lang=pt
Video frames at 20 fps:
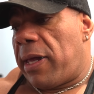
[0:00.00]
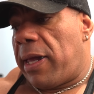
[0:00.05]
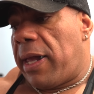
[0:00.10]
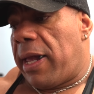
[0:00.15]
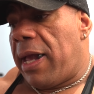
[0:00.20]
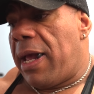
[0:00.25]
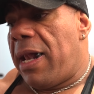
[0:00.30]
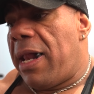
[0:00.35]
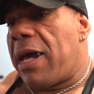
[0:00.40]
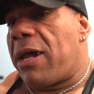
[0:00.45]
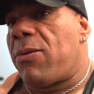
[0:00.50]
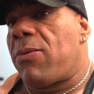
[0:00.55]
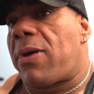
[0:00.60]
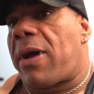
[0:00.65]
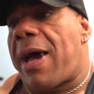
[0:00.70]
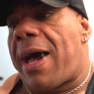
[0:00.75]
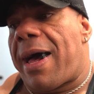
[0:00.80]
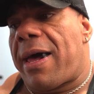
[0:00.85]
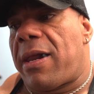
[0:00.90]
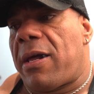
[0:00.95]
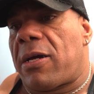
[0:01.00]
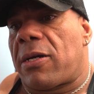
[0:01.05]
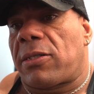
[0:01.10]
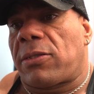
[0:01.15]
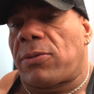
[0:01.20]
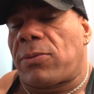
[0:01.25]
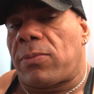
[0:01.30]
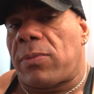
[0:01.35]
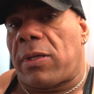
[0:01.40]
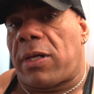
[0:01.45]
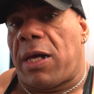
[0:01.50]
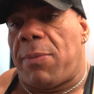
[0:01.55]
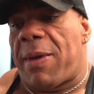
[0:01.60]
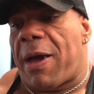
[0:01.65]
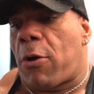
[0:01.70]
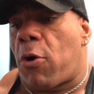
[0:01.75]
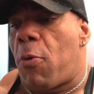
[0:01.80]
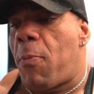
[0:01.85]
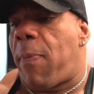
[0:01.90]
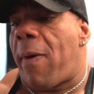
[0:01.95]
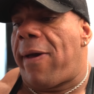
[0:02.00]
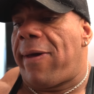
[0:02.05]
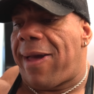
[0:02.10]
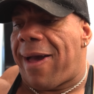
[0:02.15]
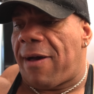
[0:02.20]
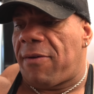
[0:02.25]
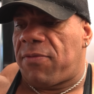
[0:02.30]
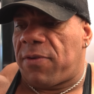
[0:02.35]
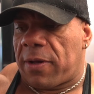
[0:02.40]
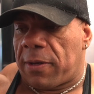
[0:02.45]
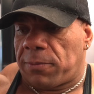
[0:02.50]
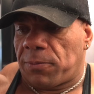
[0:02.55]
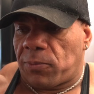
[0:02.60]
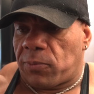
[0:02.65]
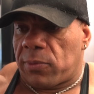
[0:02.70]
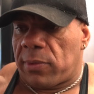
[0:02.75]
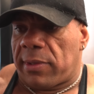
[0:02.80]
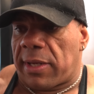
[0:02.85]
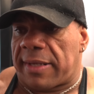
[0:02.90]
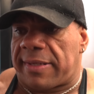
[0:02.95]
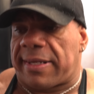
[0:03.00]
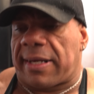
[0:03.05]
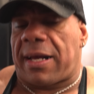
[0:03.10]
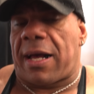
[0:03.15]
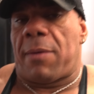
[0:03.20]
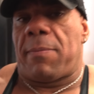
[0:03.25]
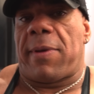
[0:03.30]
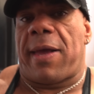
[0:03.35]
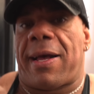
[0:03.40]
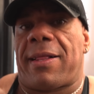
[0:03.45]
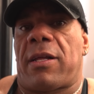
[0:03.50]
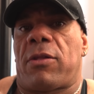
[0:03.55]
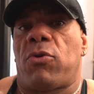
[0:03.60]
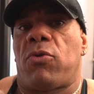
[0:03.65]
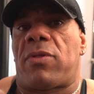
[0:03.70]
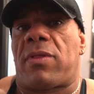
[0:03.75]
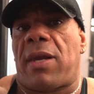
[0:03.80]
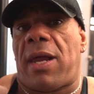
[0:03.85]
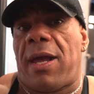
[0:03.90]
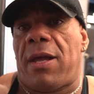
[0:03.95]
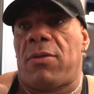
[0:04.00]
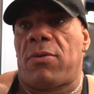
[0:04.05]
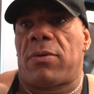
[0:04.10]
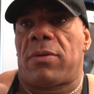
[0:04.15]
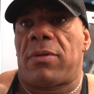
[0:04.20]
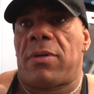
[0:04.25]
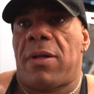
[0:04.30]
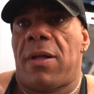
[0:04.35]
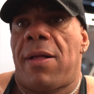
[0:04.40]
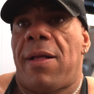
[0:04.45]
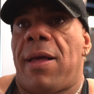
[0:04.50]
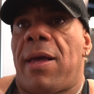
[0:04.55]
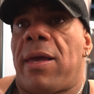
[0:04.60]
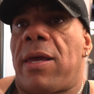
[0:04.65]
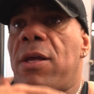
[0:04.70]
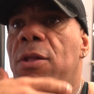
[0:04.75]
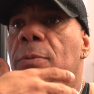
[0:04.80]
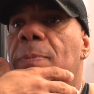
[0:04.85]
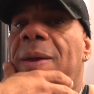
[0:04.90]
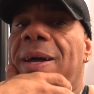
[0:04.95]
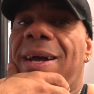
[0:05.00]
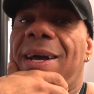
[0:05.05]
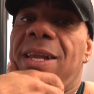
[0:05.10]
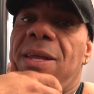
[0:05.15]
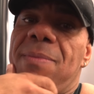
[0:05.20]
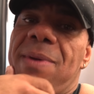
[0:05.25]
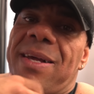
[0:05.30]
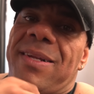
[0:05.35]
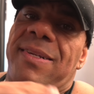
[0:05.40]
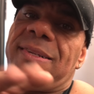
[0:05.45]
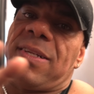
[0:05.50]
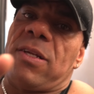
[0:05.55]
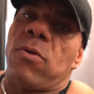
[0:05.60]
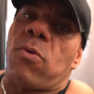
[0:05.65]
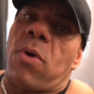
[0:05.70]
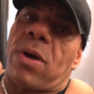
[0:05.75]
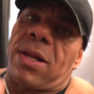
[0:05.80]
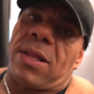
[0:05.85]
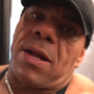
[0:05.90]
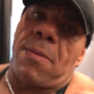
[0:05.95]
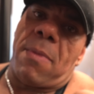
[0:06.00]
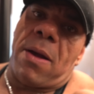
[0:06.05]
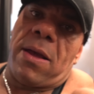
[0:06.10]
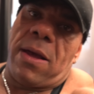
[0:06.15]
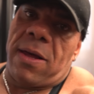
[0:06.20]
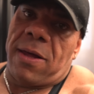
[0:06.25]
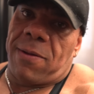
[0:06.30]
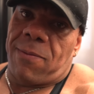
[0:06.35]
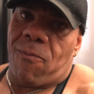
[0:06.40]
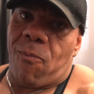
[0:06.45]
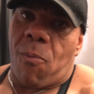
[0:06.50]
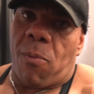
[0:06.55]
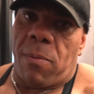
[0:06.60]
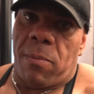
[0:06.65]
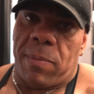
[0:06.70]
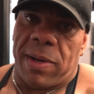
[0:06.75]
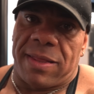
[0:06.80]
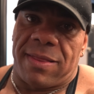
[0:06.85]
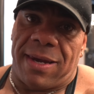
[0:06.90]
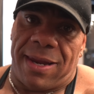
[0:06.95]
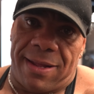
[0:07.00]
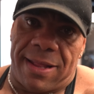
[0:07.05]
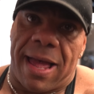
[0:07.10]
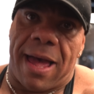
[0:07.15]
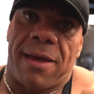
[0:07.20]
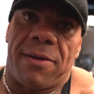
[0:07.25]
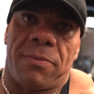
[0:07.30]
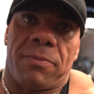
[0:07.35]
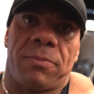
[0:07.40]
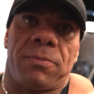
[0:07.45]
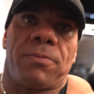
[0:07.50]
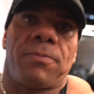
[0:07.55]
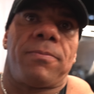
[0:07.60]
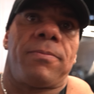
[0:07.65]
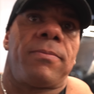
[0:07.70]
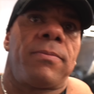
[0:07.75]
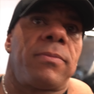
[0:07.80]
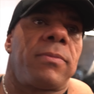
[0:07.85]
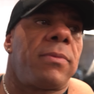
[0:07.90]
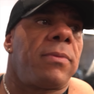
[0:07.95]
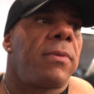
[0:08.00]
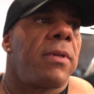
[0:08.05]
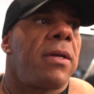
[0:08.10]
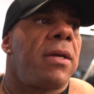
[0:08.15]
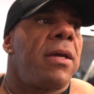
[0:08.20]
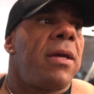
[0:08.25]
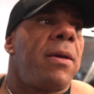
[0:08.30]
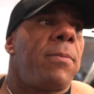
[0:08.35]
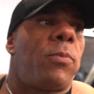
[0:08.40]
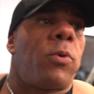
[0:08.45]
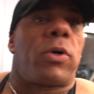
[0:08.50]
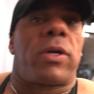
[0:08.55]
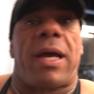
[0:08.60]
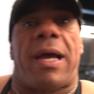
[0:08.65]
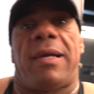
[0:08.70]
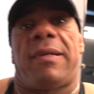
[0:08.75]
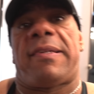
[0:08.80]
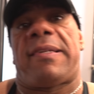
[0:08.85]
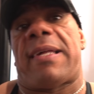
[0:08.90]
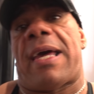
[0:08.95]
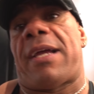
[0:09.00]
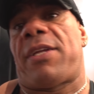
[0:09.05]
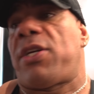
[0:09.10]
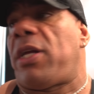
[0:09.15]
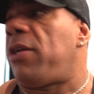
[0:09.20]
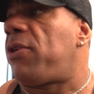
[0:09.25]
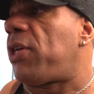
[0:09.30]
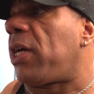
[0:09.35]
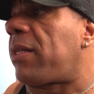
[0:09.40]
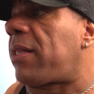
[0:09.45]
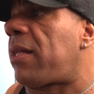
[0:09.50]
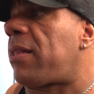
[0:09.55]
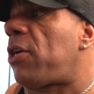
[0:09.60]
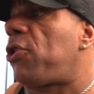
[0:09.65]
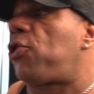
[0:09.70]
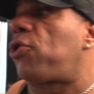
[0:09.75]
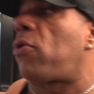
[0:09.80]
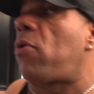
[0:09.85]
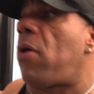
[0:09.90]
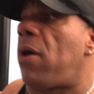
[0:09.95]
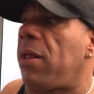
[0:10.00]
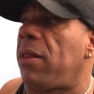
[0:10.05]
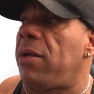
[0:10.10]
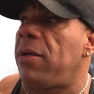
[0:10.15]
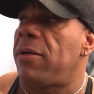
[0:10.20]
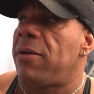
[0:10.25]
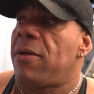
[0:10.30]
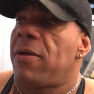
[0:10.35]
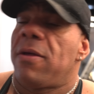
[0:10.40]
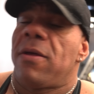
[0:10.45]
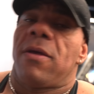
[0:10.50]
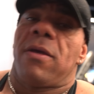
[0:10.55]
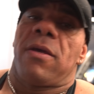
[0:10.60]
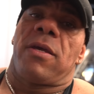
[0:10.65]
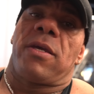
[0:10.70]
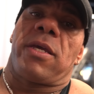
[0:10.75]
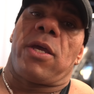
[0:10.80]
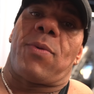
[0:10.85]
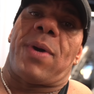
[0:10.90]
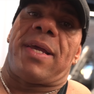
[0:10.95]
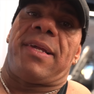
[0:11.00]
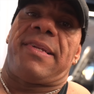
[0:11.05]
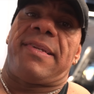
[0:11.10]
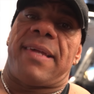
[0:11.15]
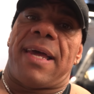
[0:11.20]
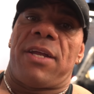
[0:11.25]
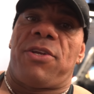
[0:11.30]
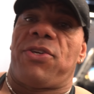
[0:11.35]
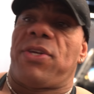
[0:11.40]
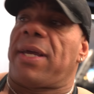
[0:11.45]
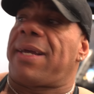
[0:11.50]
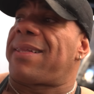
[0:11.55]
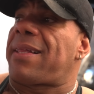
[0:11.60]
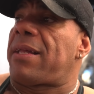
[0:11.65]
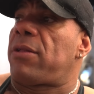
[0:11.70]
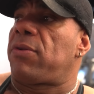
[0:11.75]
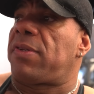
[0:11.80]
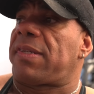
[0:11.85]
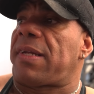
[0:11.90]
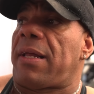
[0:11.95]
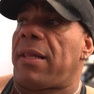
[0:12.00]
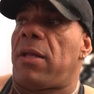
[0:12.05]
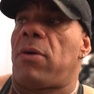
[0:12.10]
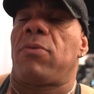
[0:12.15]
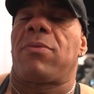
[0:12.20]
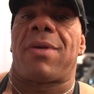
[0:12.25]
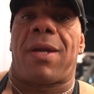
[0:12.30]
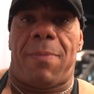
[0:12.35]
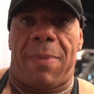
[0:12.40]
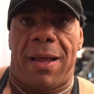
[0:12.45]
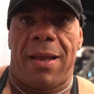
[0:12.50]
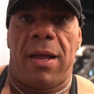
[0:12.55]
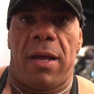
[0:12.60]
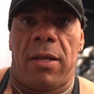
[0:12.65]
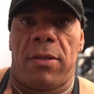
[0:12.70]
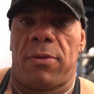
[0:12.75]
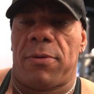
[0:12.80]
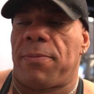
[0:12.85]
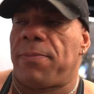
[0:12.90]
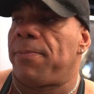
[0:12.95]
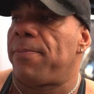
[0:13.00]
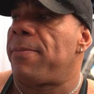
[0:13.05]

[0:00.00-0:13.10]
ele era um cara que me acompanhava nessa caminhada do treino, indo para academia às 5 horas da manhã para treinar. Porque às 7 ele tinha que estar tá na escola e eu às 7 tinha que estar tá no salão trabalhando.